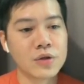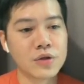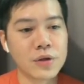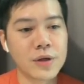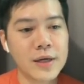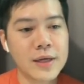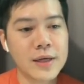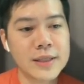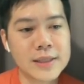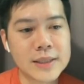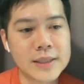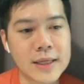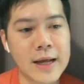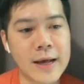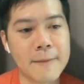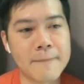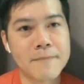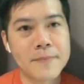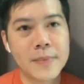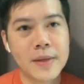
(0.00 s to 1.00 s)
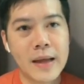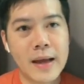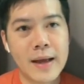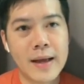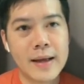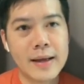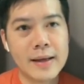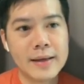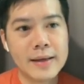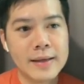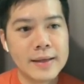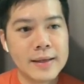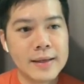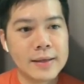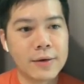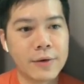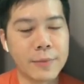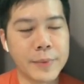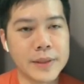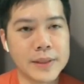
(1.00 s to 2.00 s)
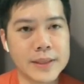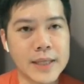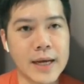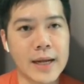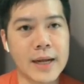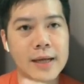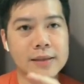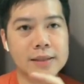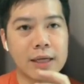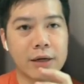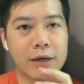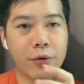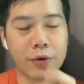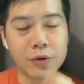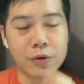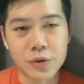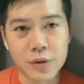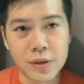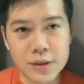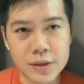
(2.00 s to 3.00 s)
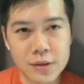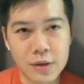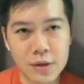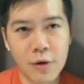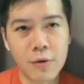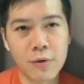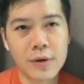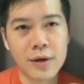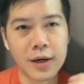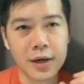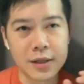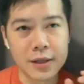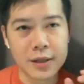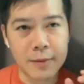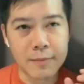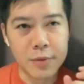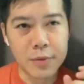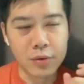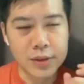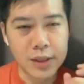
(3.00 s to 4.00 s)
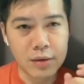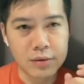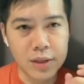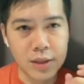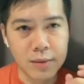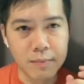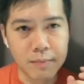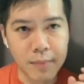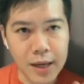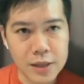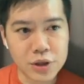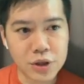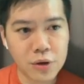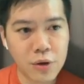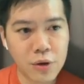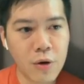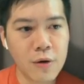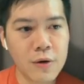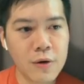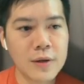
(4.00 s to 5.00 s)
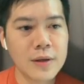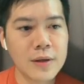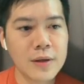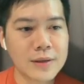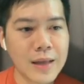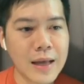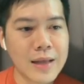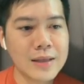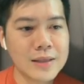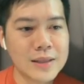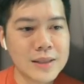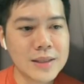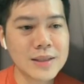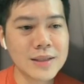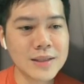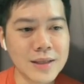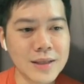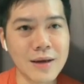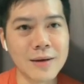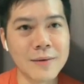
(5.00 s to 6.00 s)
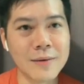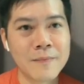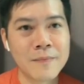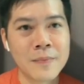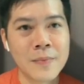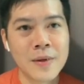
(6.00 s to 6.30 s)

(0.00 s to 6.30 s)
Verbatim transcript: 举个例子啦，他我们讲啊，在亏损的时候可能没有造成 margin call，但是呢，